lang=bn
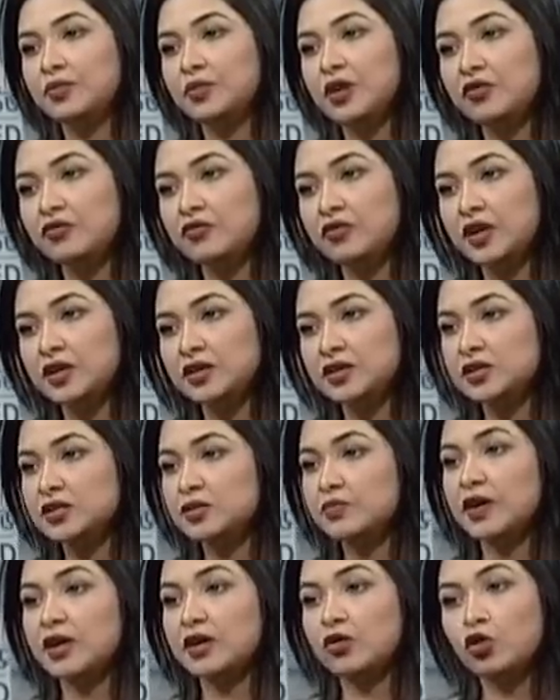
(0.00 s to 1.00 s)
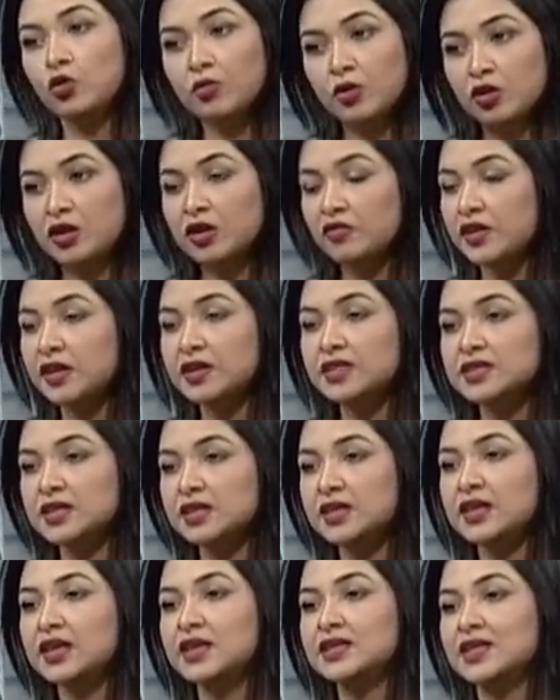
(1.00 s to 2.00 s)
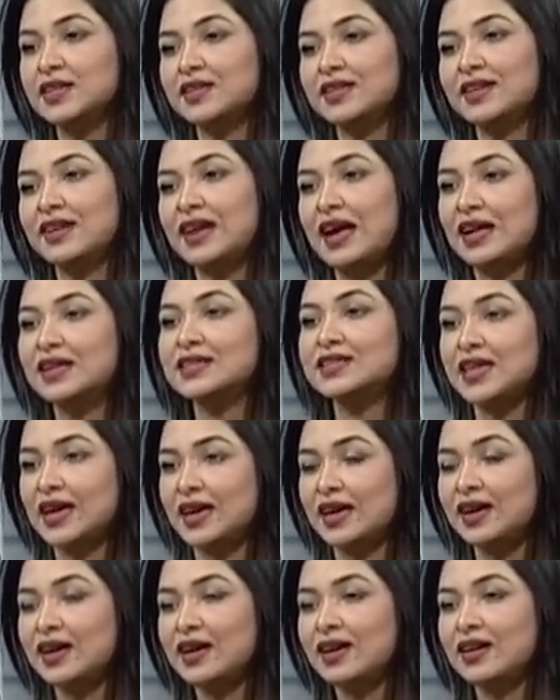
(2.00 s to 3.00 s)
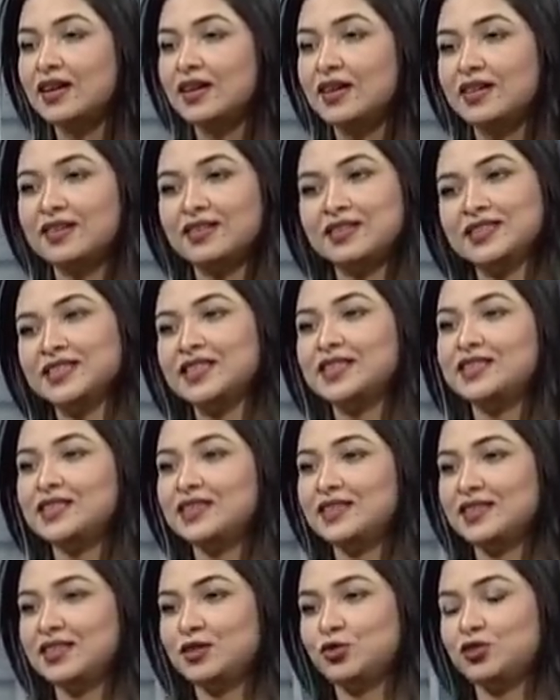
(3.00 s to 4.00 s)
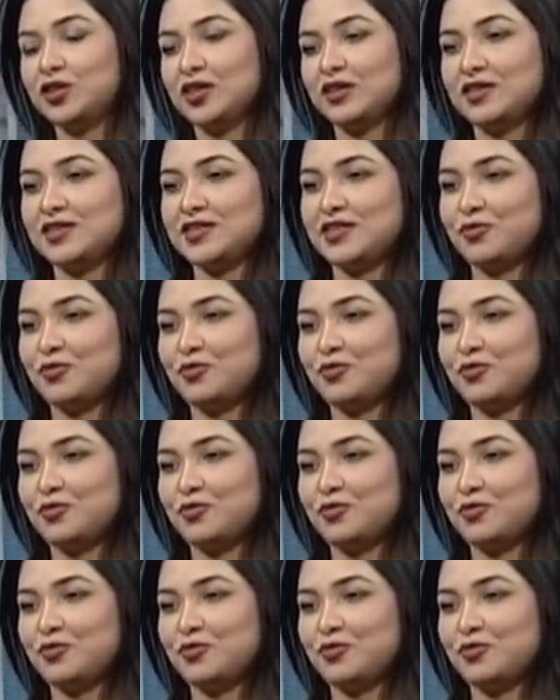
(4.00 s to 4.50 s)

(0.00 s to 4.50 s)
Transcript: নেফ্রাইটিস বা গ্লোমেরোনেফ্রাইটিসের দিকে যাতে না যায় সেটি একটু জানতে চাই